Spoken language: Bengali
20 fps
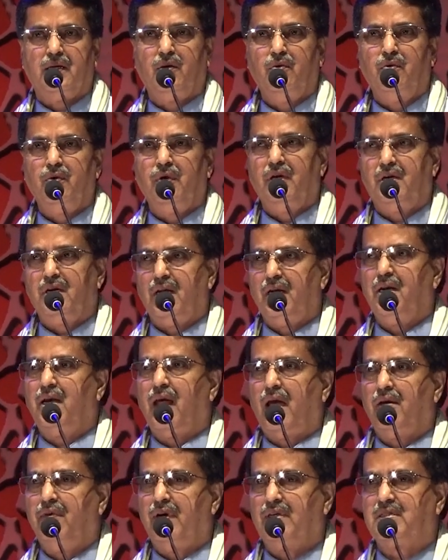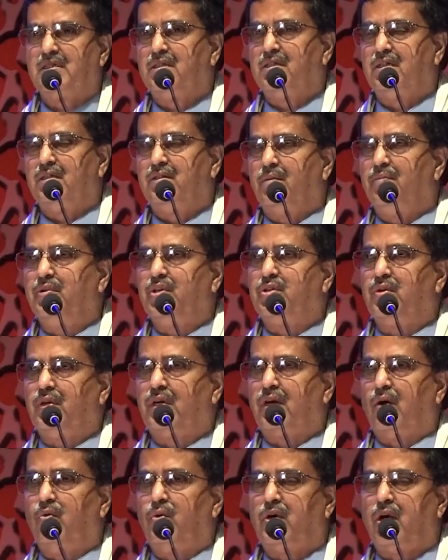ইউনিটি ইন ডাইভার্সিটির যে
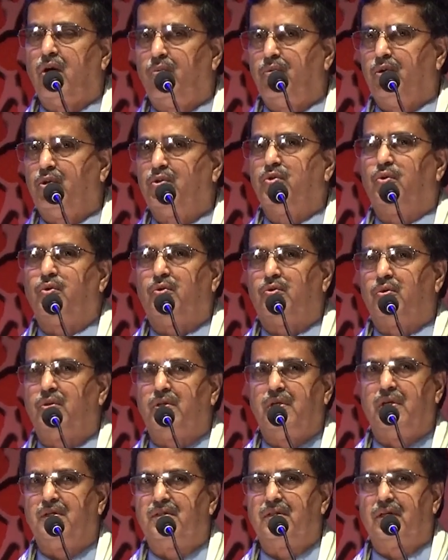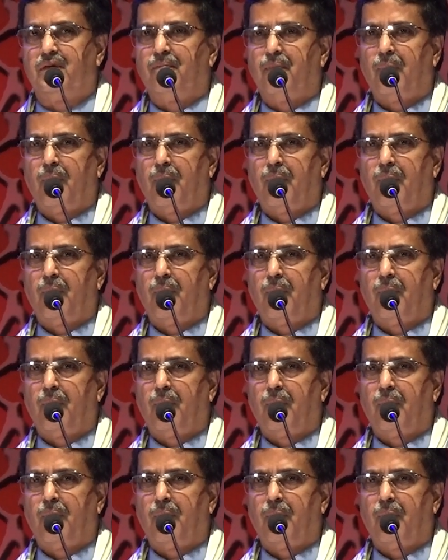বিষয়টা ওটার উপর গুরুত্ব দিয়েছেন